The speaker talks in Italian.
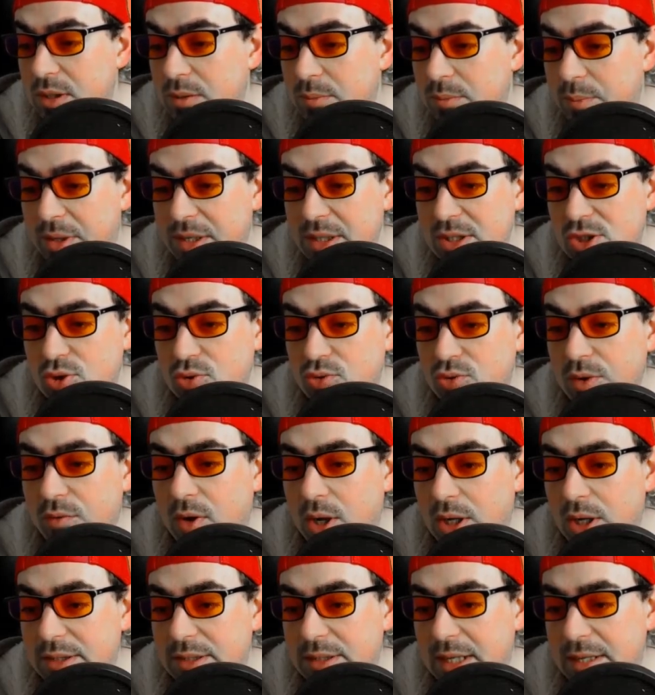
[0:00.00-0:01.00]
Preso due
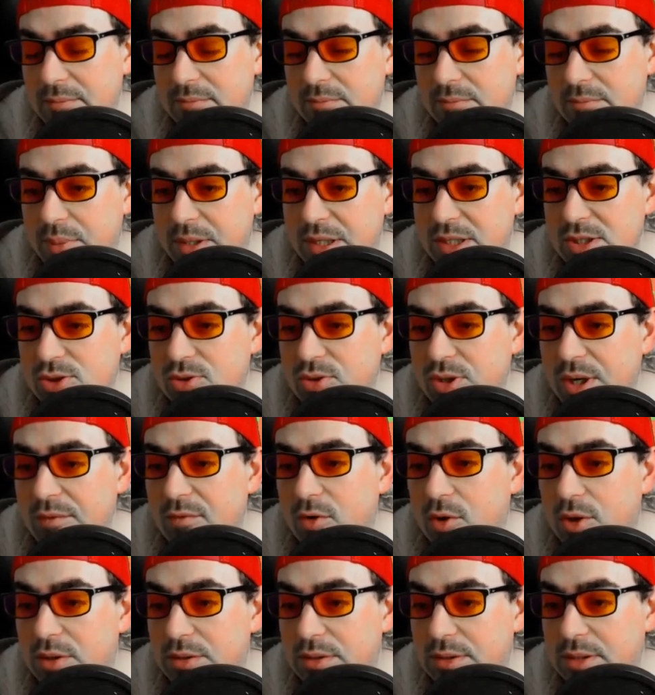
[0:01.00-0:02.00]
volte. Preso tre
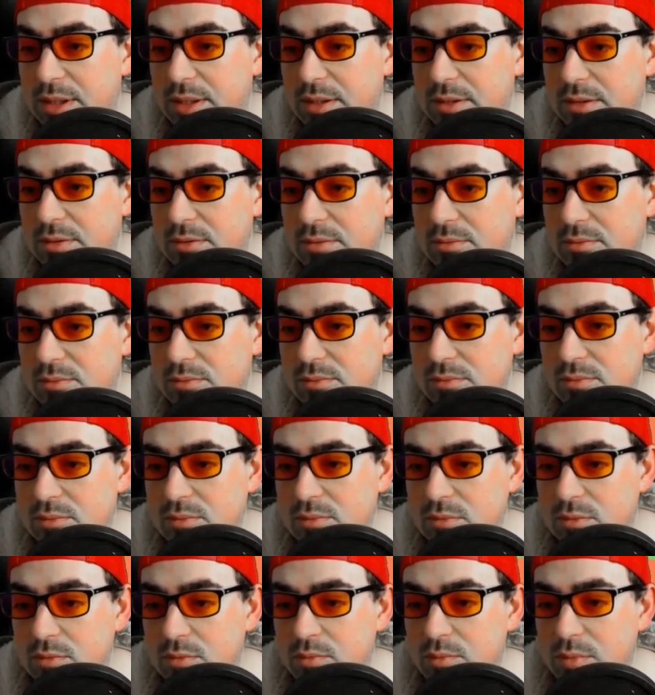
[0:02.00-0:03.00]
volte.
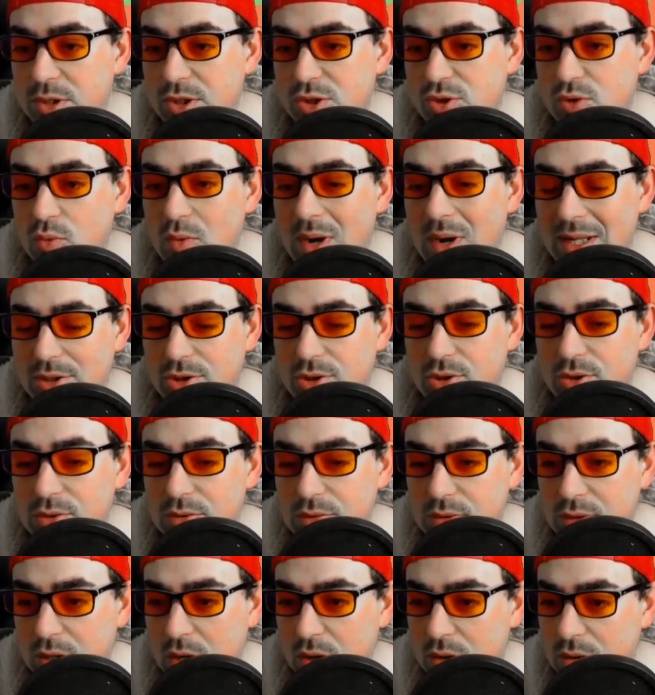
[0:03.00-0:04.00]
Preso quattro?
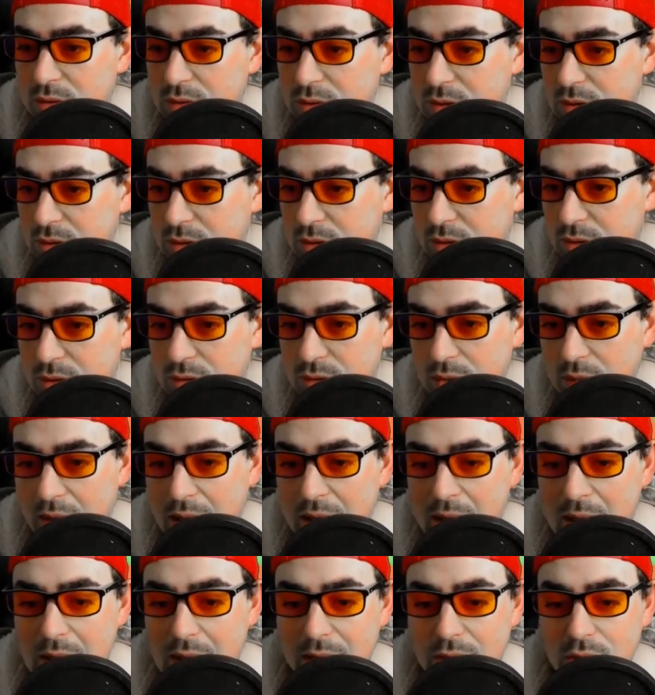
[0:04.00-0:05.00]
No.
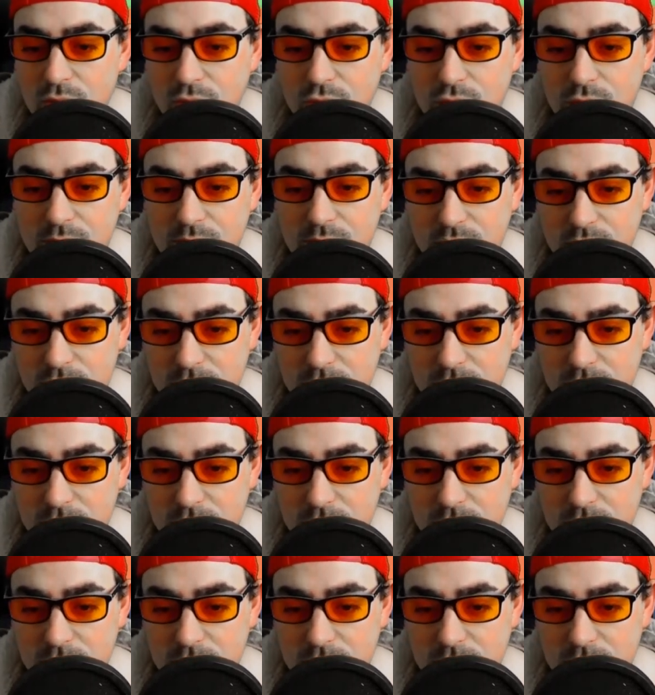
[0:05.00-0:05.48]
Ah, aiuto!